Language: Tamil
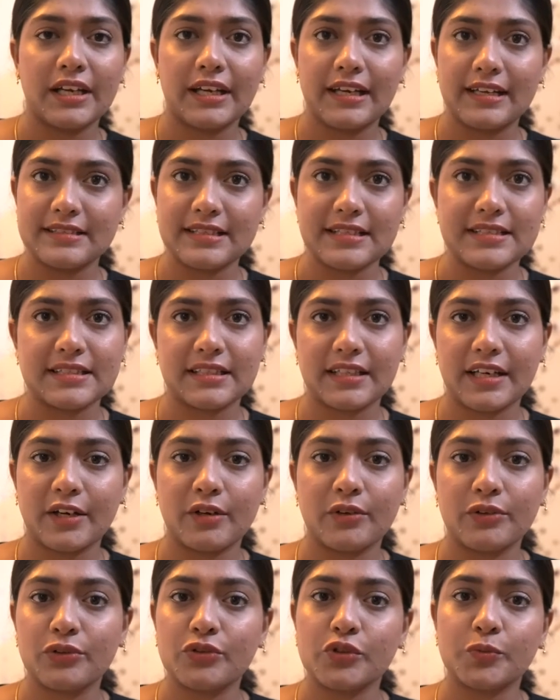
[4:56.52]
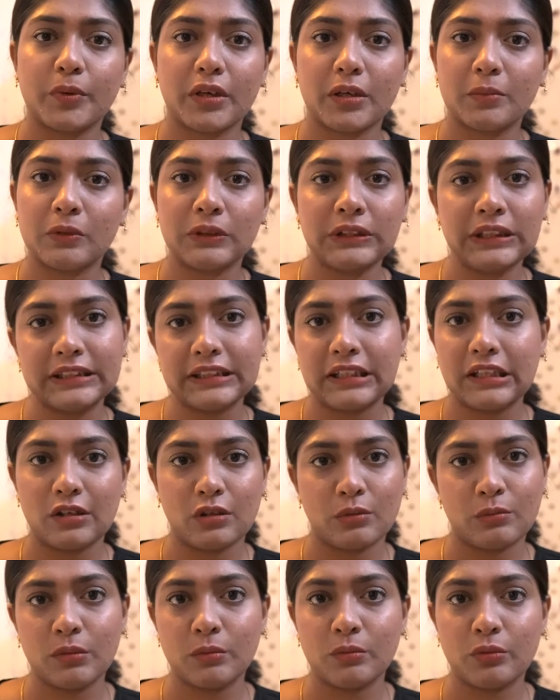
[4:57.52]
இல்லை சன்ஸ்க்ரீனோ யூஸ் பண்ணும்போது
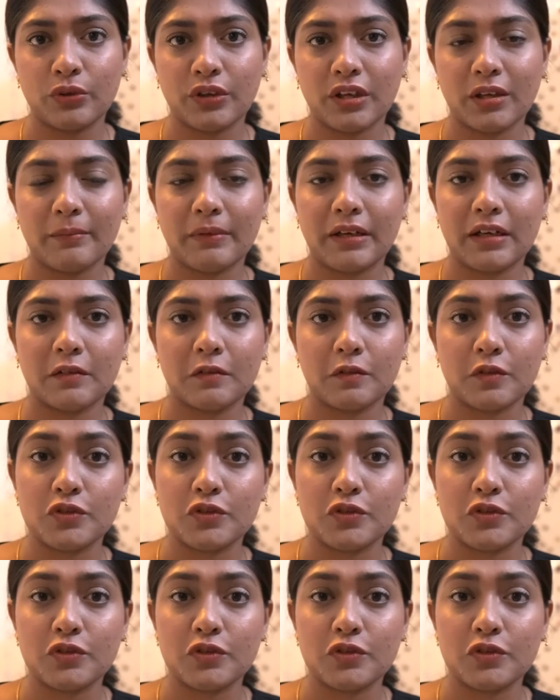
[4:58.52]
இதெல்லாம் ரொம்ப முக்கியமான